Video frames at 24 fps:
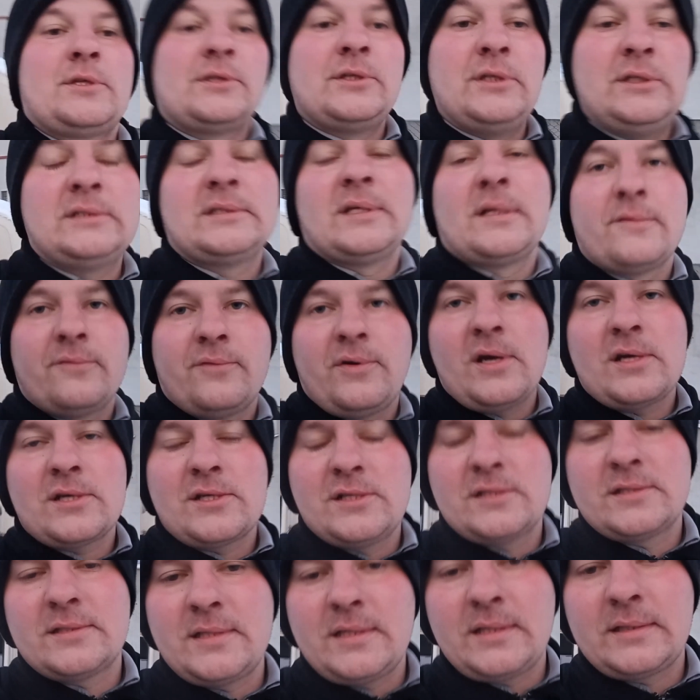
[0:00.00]
Diesel
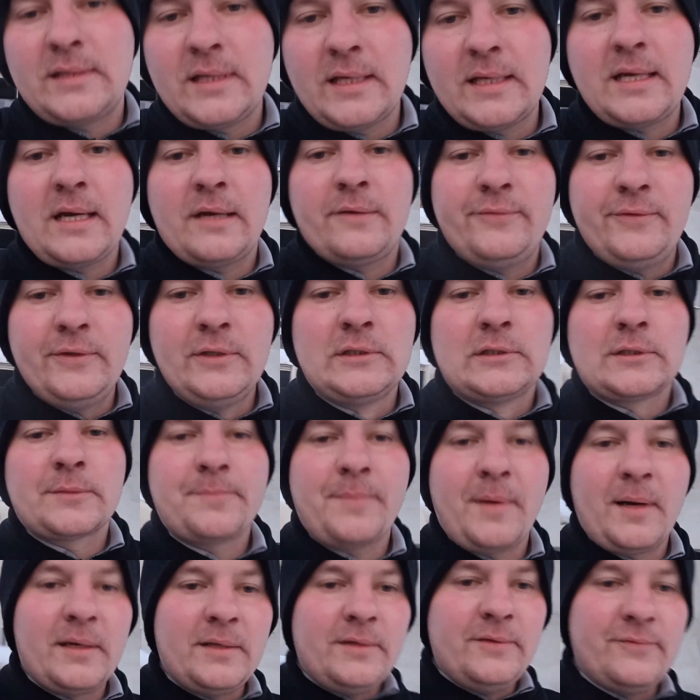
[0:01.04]
właśnie zatyka filtr
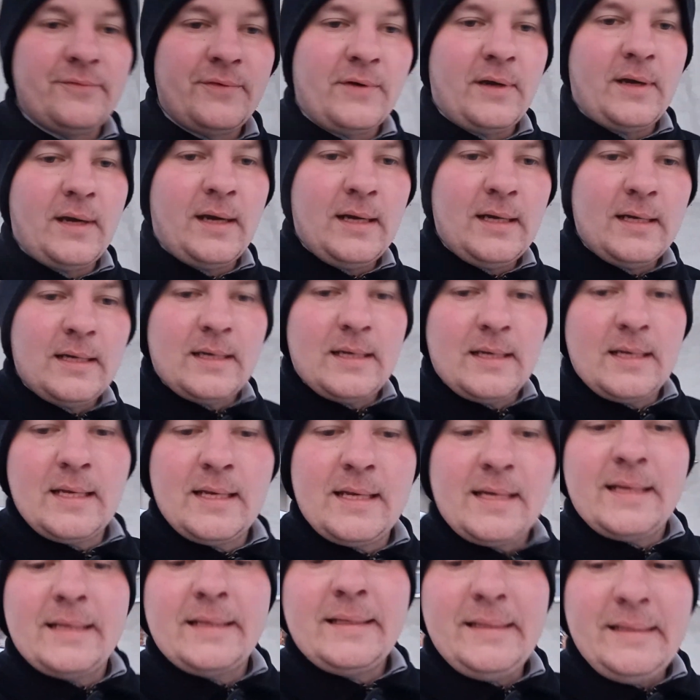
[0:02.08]
paliwa
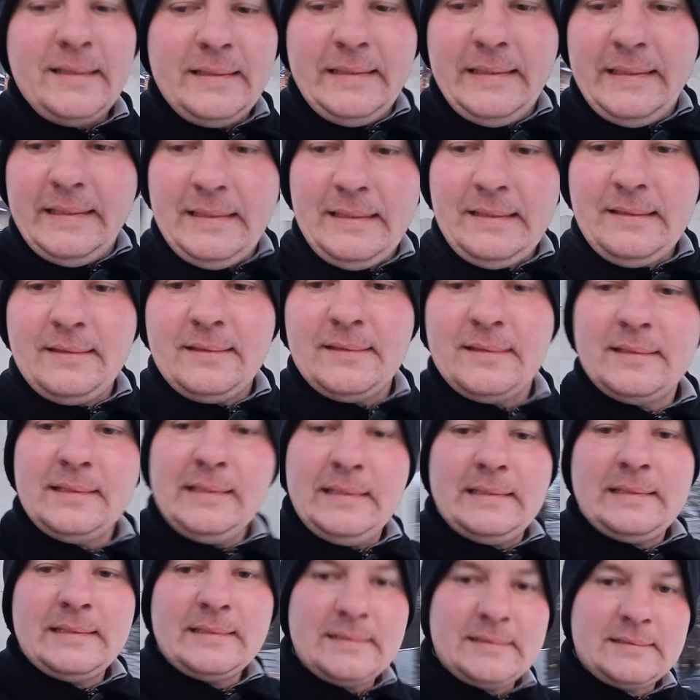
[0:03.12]
i
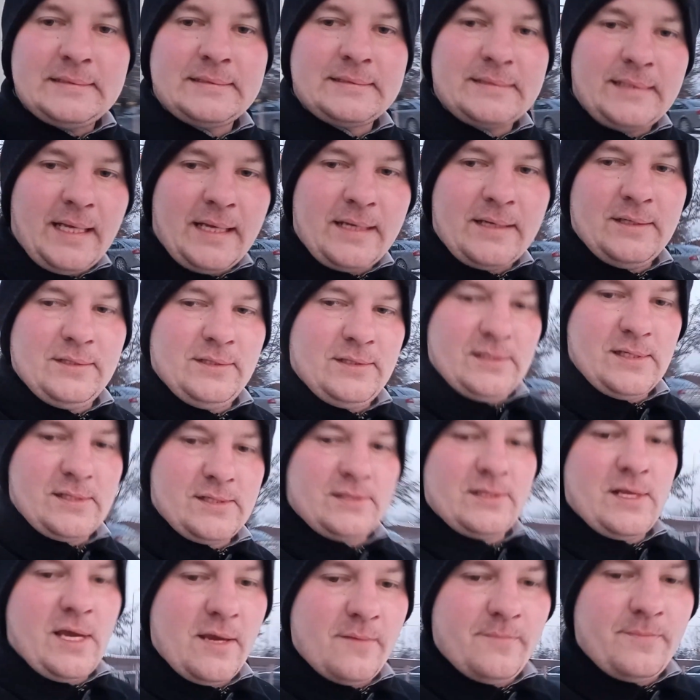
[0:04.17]
z tego się
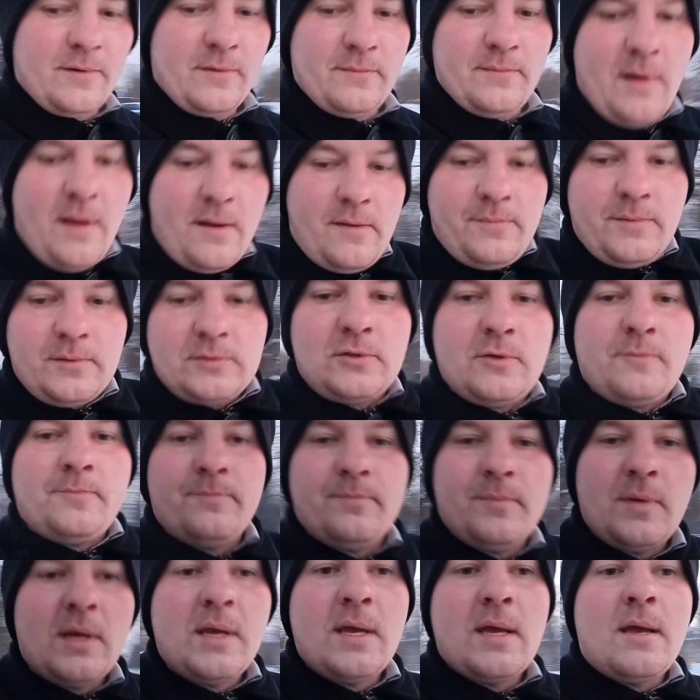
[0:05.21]
zaczynają problemy. Po prostu
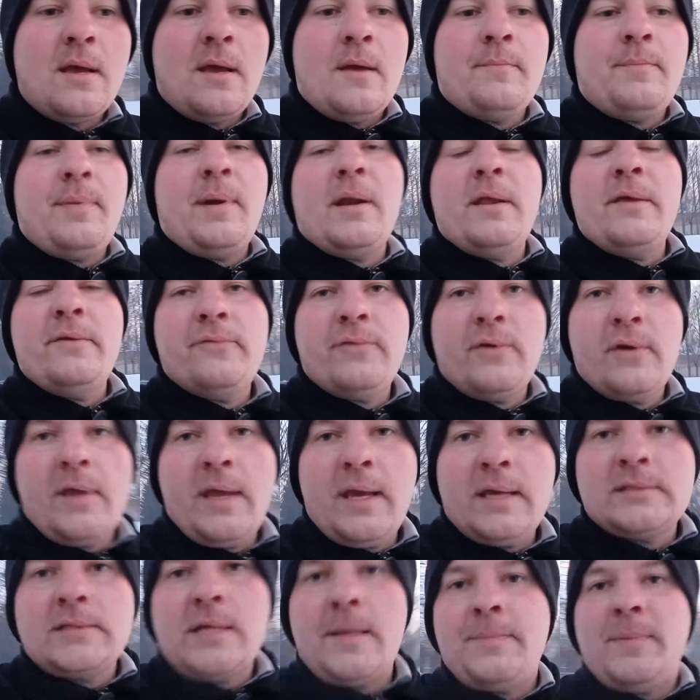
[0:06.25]
paliwo
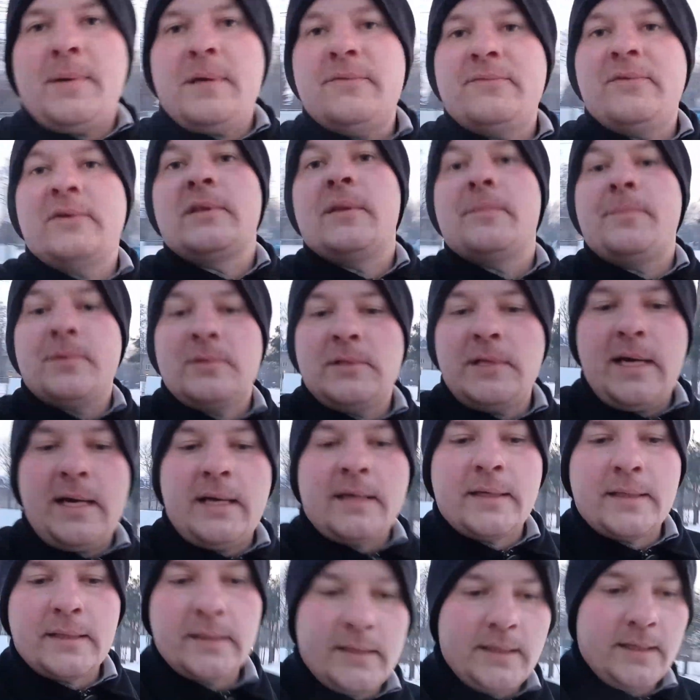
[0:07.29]
jest, a paliwa nie
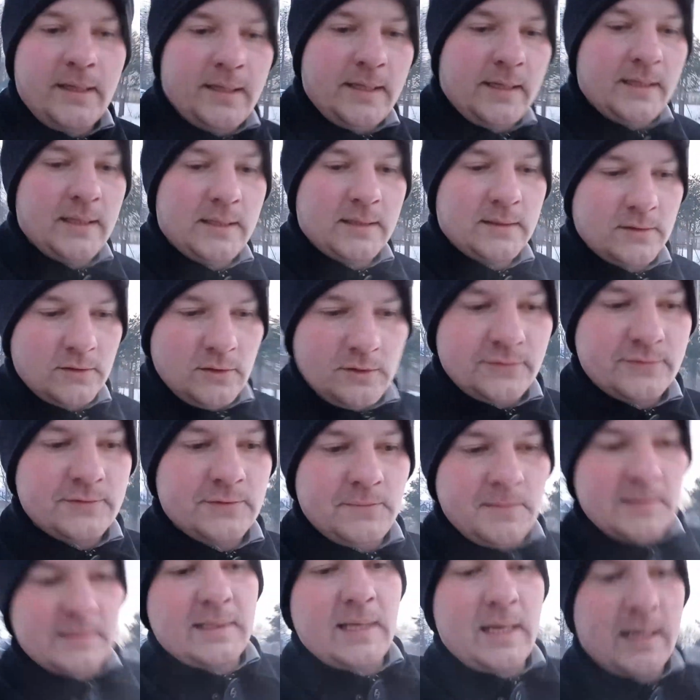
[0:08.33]
podaje. No i w
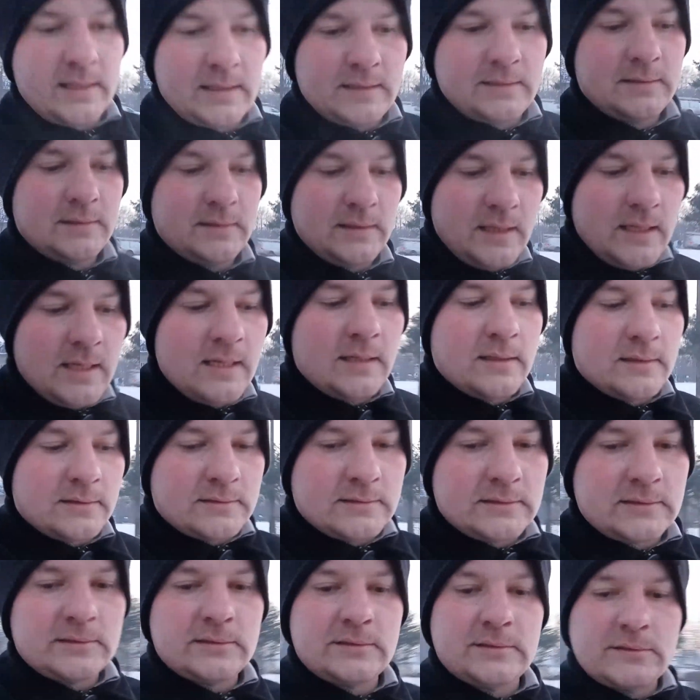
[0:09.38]
sumie tak z,
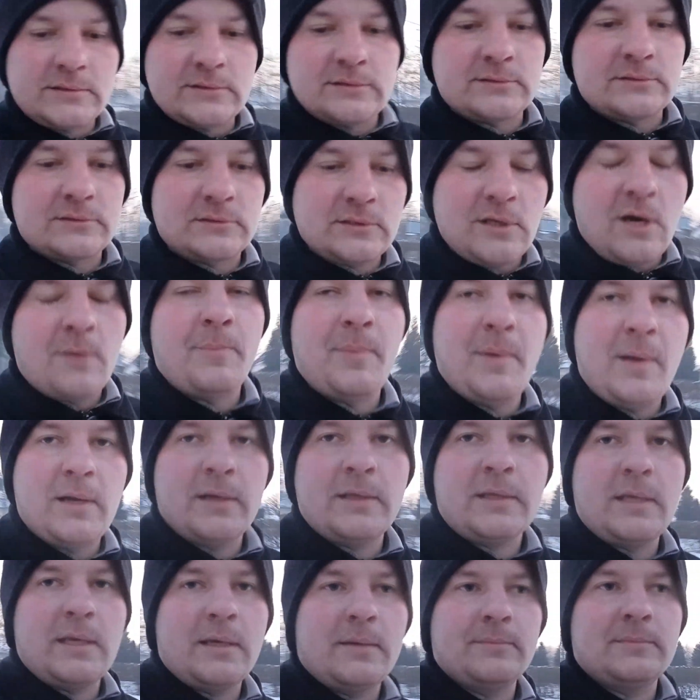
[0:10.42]
z
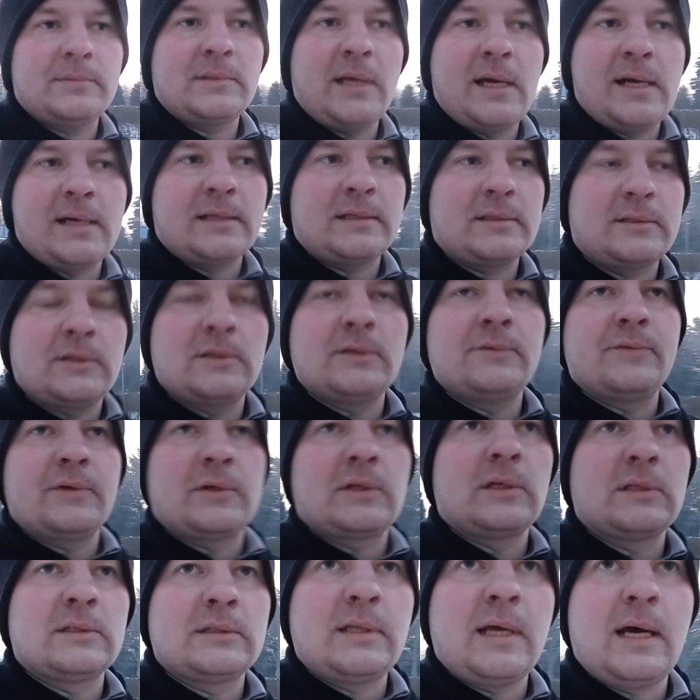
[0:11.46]
Opelkiem tak to i
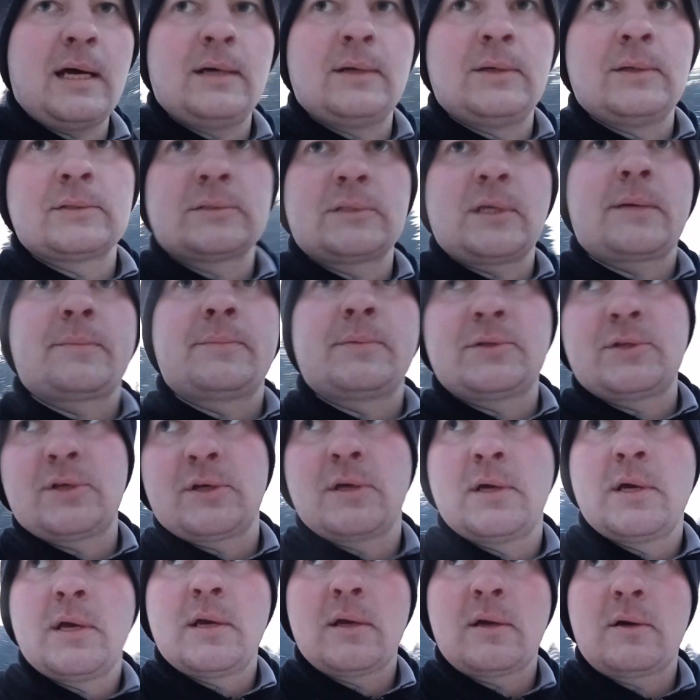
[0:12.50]
wyglądało, że jakby się
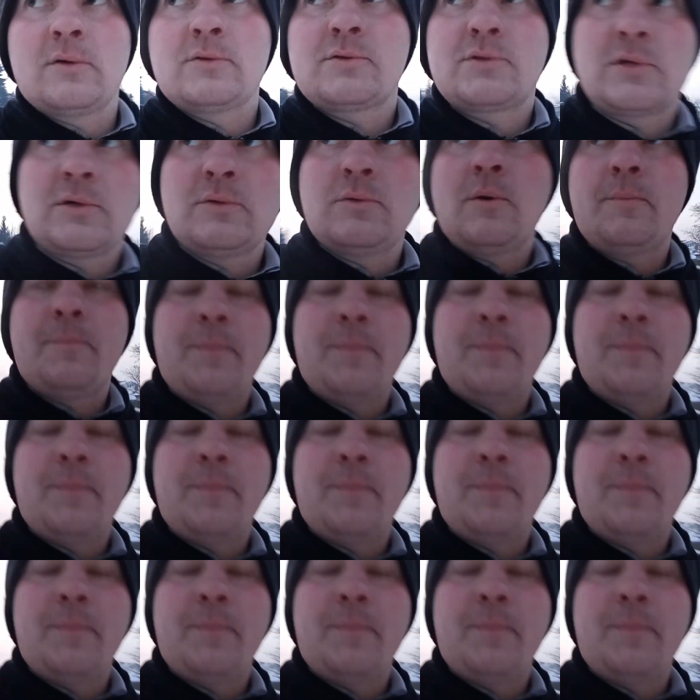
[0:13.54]
kończyło